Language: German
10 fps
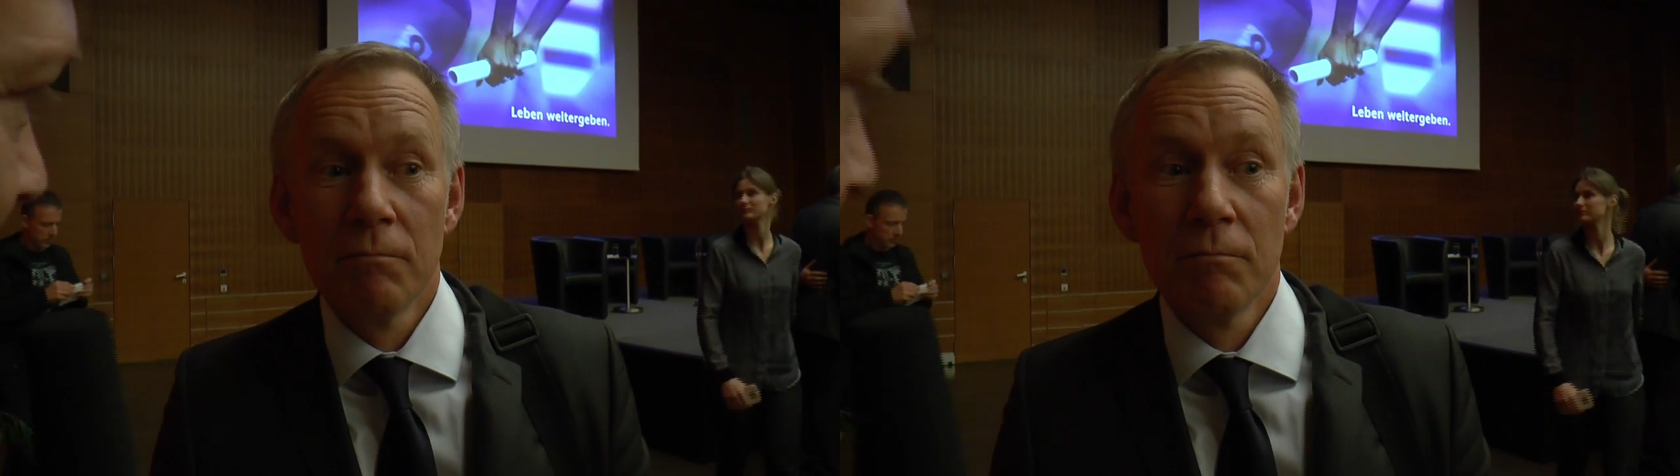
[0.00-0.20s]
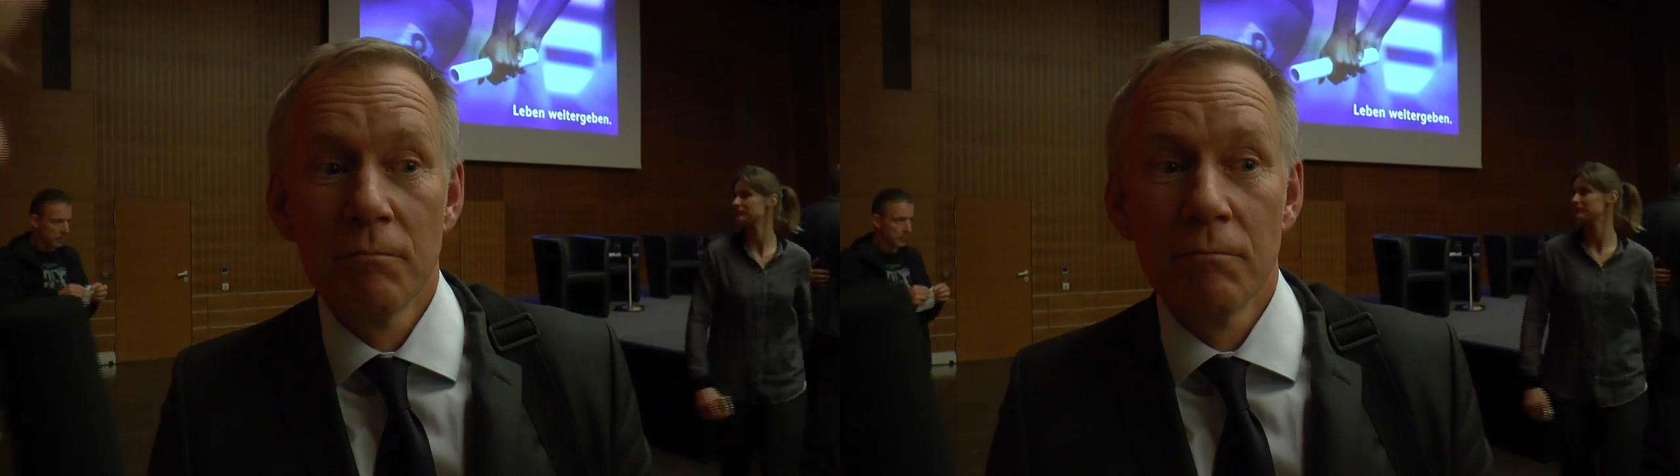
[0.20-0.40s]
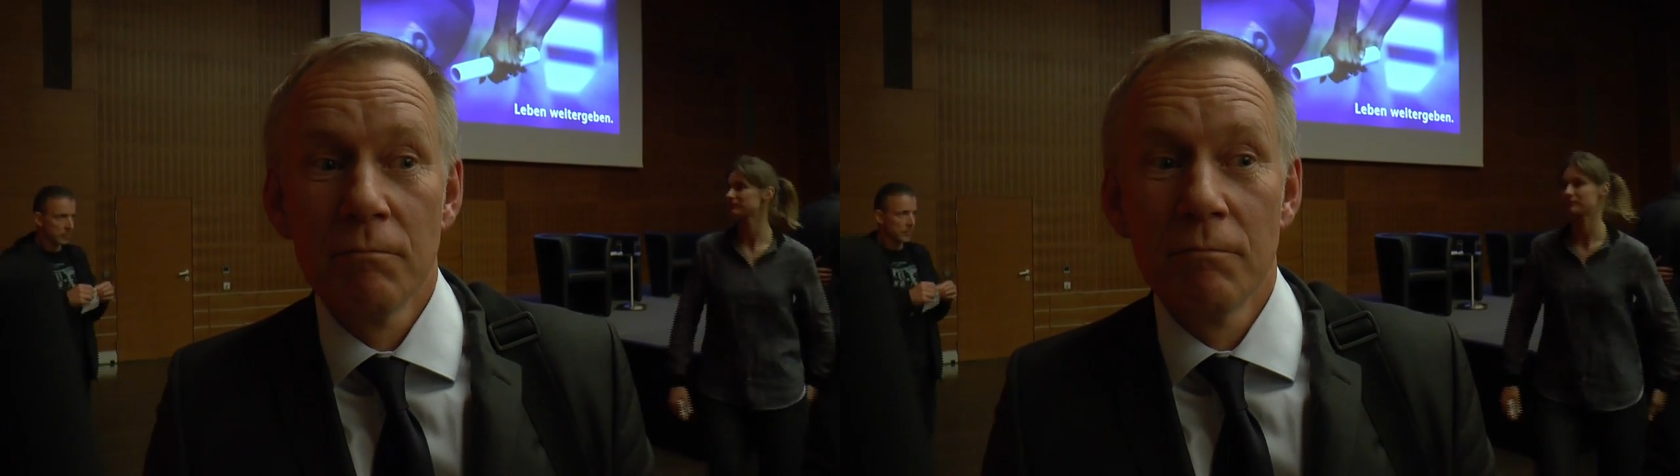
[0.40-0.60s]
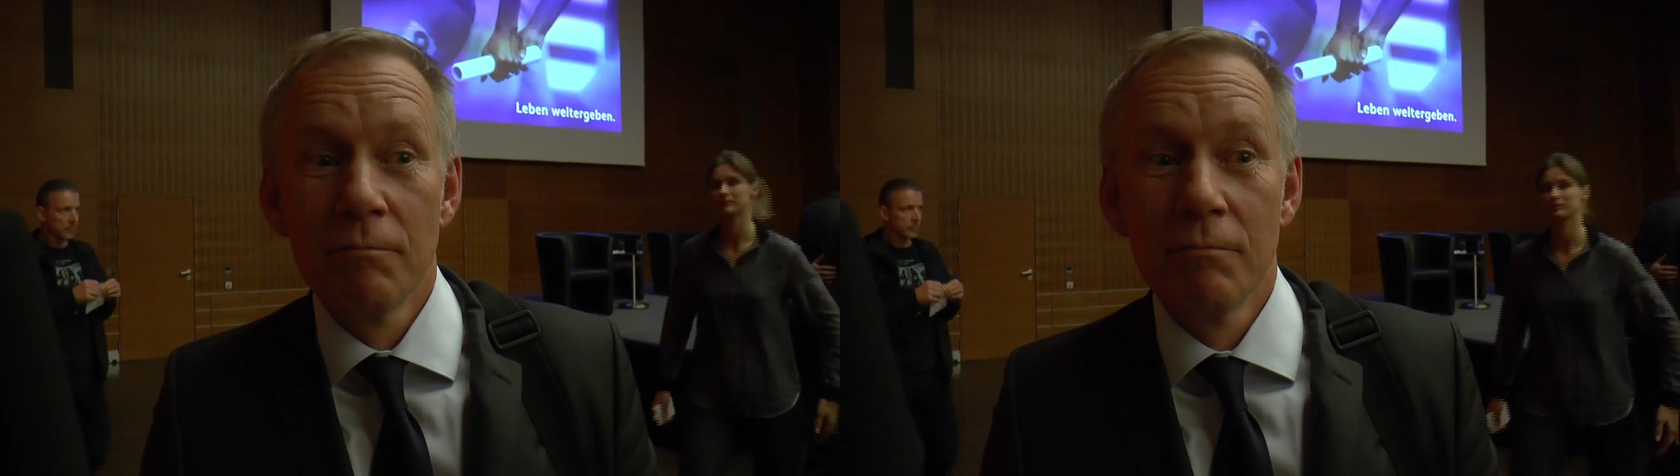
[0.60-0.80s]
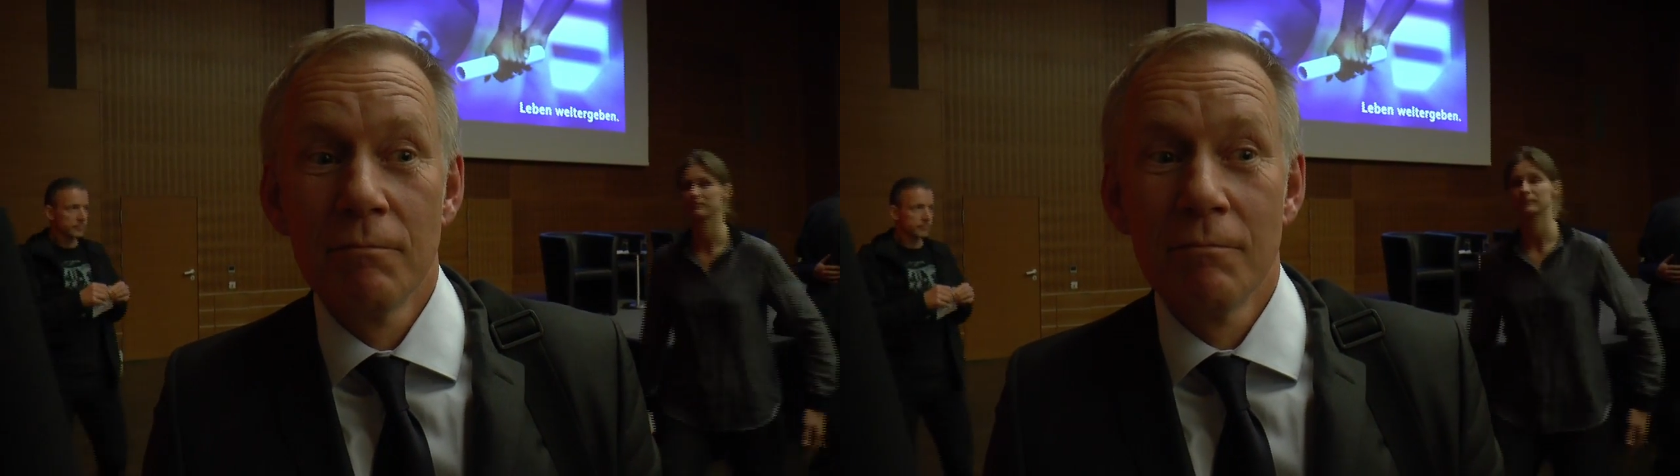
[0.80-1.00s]
Den Sie
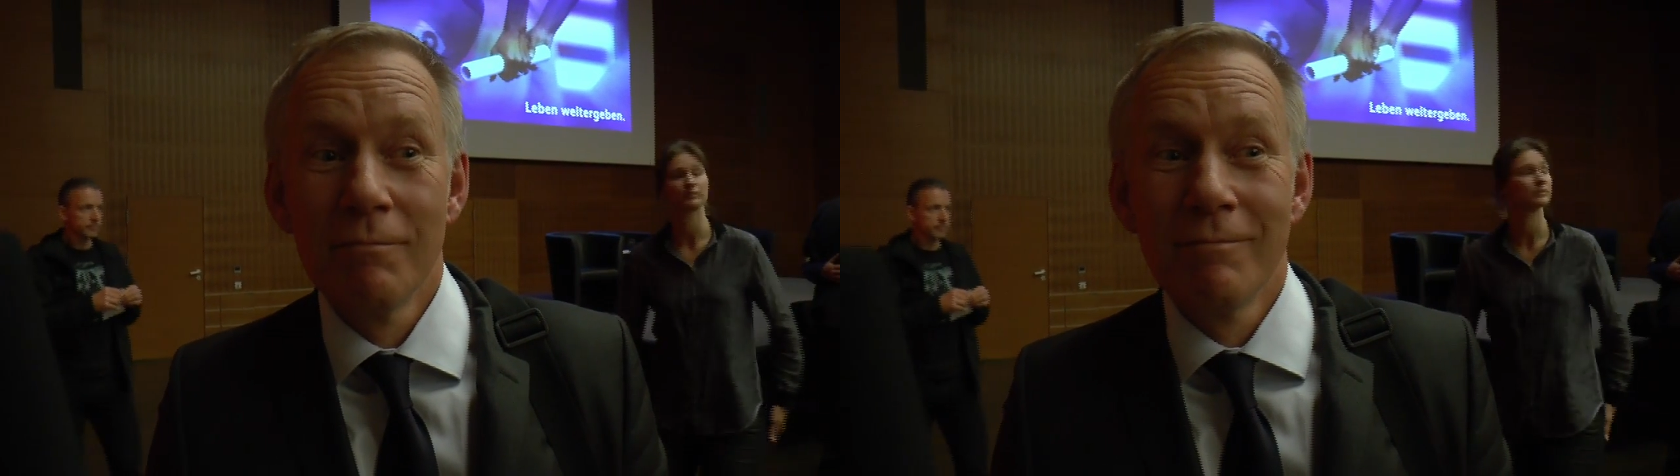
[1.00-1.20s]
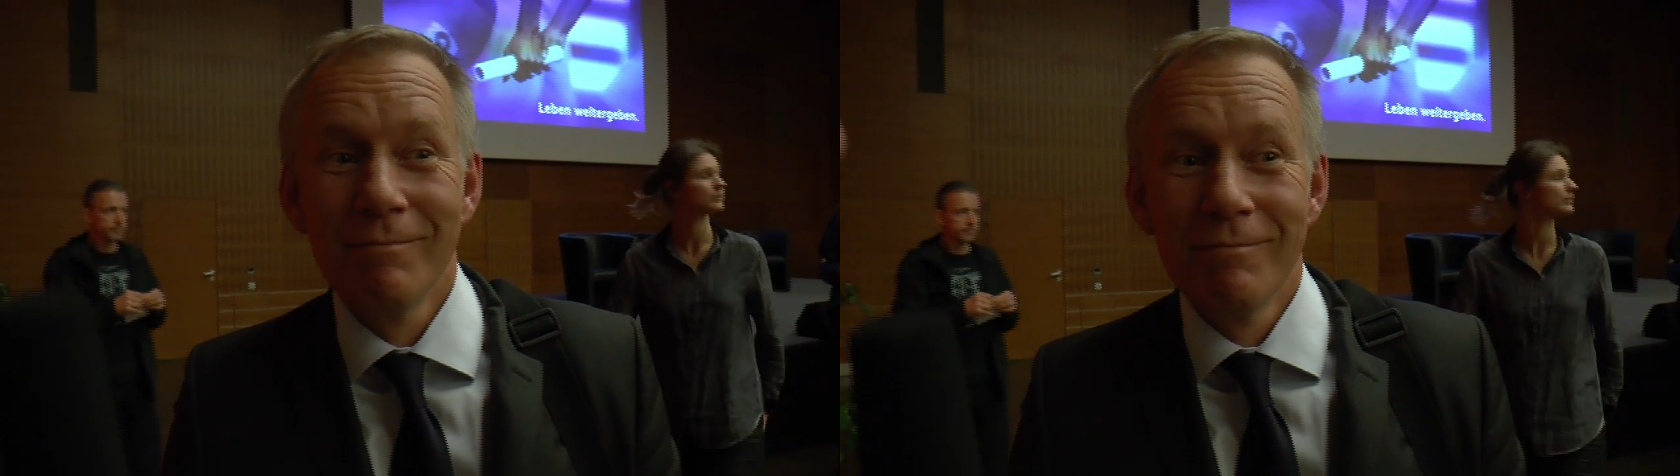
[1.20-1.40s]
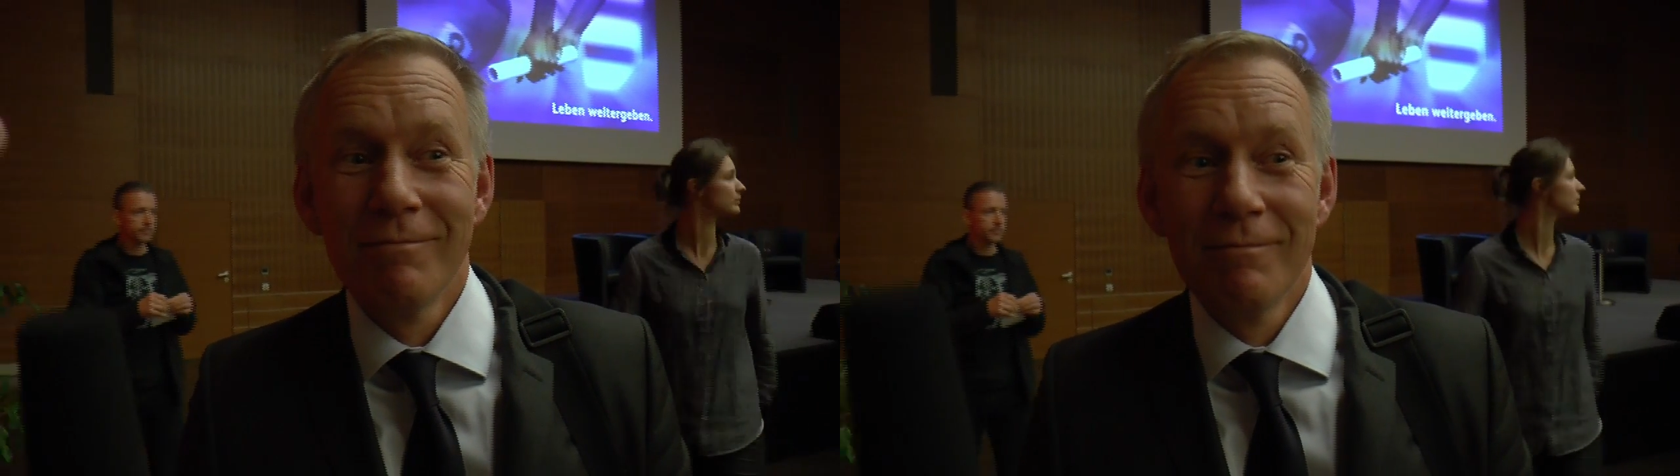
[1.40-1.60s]
vielleicht schon mal interviewt haben,